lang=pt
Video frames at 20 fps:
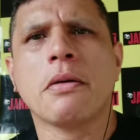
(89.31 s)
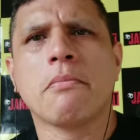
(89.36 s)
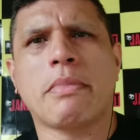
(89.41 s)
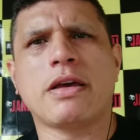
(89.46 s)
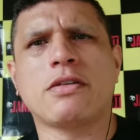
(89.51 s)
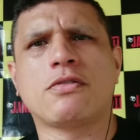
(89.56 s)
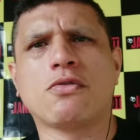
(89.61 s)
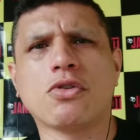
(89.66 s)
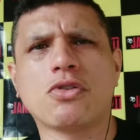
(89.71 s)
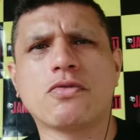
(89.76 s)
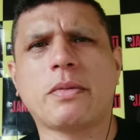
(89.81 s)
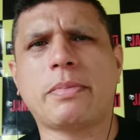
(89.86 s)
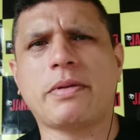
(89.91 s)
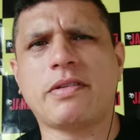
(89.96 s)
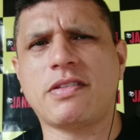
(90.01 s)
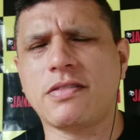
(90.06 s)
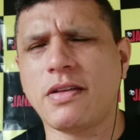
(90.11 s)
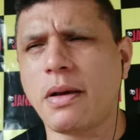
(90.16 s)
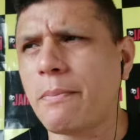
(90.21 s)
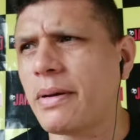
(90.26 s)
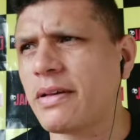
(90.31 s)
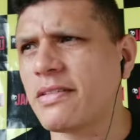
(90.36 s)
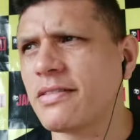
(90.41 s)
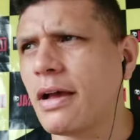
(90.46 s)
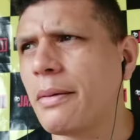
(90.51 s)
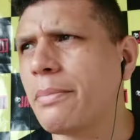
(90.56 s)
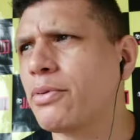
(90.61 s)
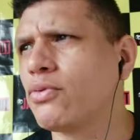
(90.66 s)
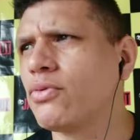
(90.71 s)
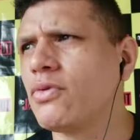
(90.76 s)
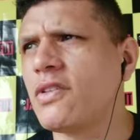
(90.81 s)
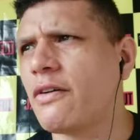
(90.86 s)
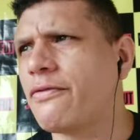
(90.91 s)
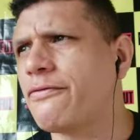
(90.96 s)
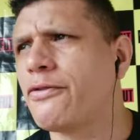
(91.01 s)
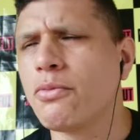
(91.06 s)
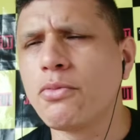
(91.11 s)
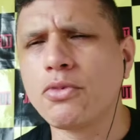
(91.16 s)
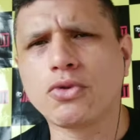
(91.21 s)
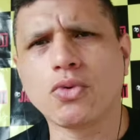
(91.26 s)
mas hoje vai precisar passar por um
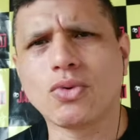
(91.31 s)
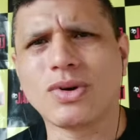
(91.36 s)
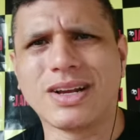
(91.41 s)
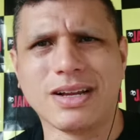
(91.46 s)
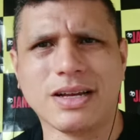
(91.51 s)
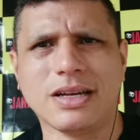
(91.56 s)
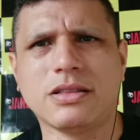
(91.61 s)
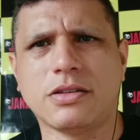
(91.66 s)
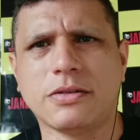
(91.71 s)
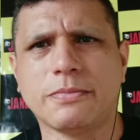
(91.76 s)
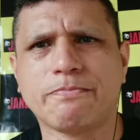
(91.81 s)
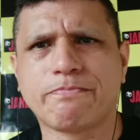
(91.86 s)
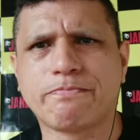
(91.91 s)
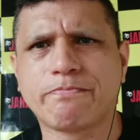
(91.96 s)
desafio muito grande.